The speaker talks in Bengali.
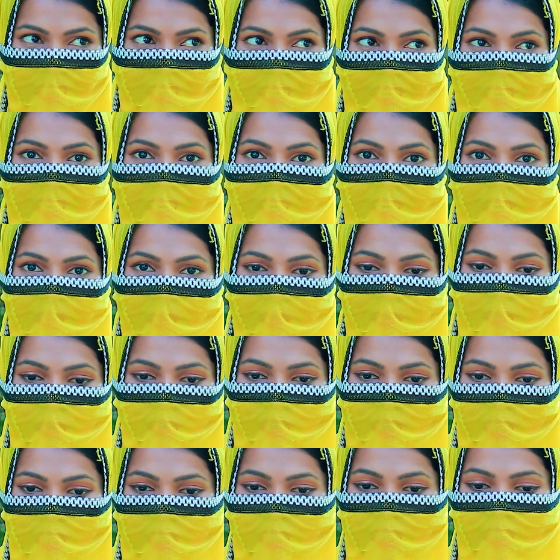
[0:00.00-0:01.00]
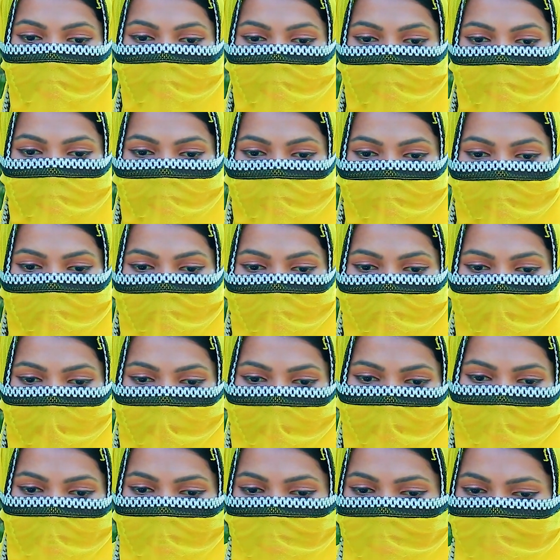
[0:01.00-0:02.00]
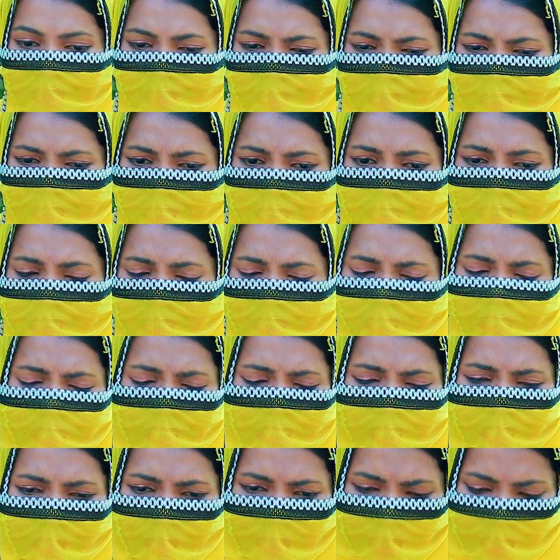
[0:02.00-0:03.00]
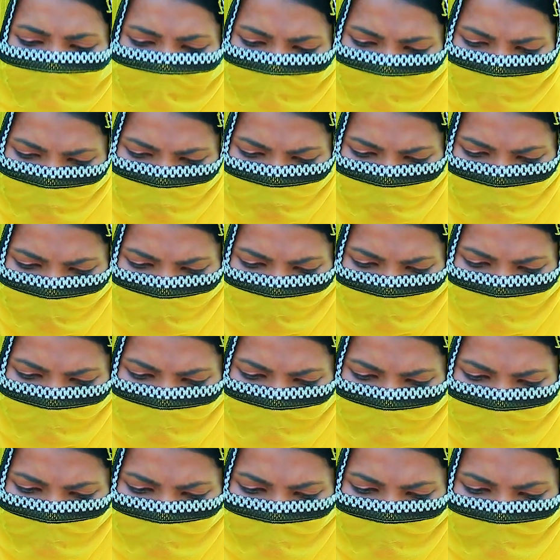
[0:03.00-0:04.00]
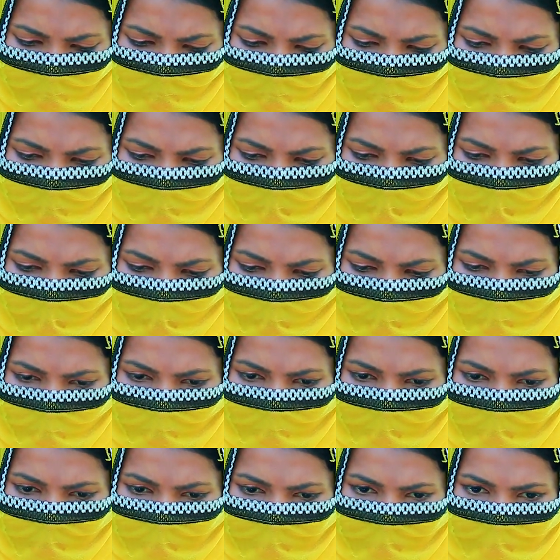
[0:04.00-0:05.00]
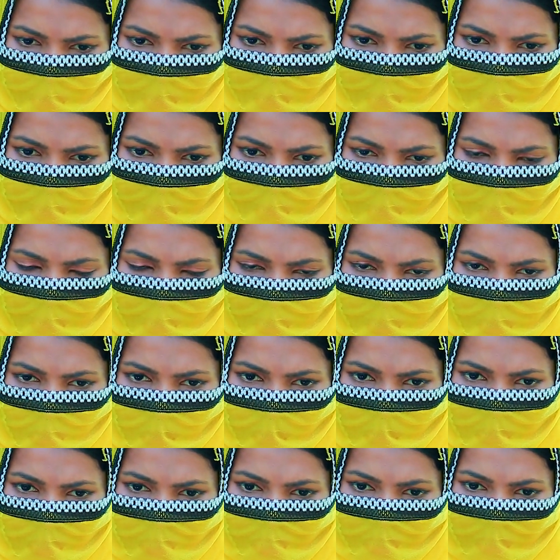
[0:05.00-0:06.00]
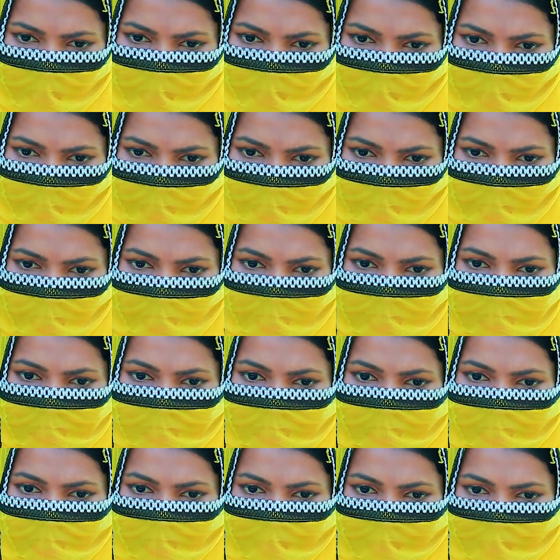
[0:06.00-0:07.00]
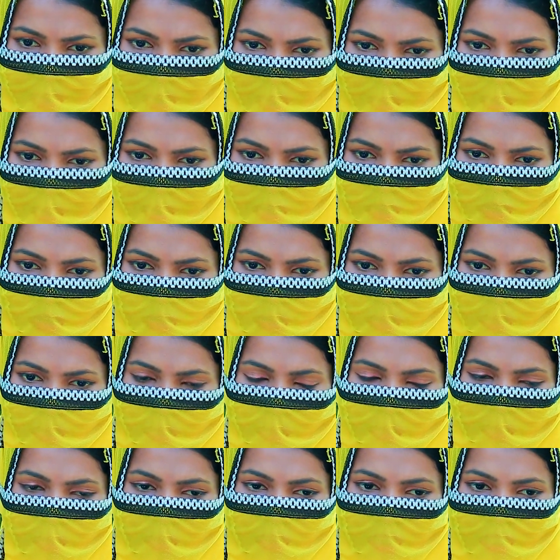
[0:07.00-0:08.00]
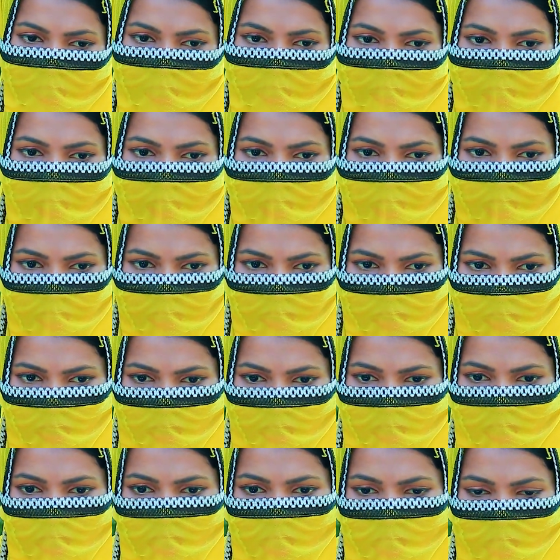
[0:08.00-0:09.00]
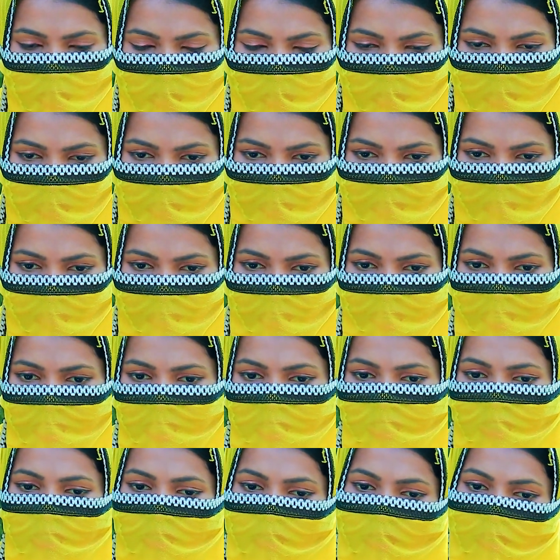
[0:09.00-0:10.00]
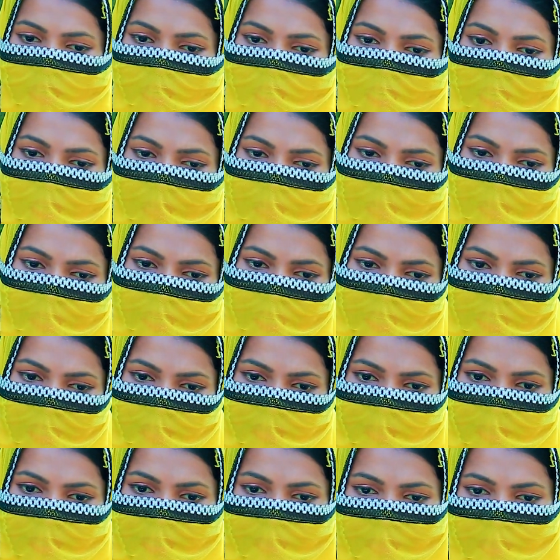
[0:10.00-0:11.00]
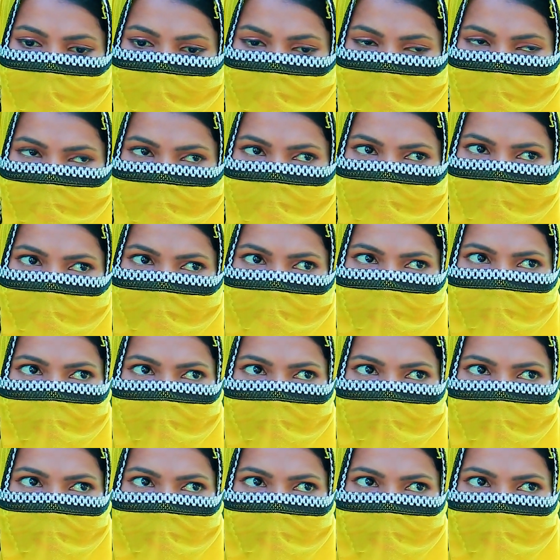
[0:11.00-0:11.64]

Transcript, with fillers: দেখার পরে আমার হাজব্যান্ড সেদিন আমাকে কিছু বলেনি পরে আমি বাথরুম থেকে বেরিয়ে এসে আমি আবার ঘুমিয়ে পড়ি সকালে উঠে ফ্রেশ হয়ে আমার হাজব্যান্ড আমাকে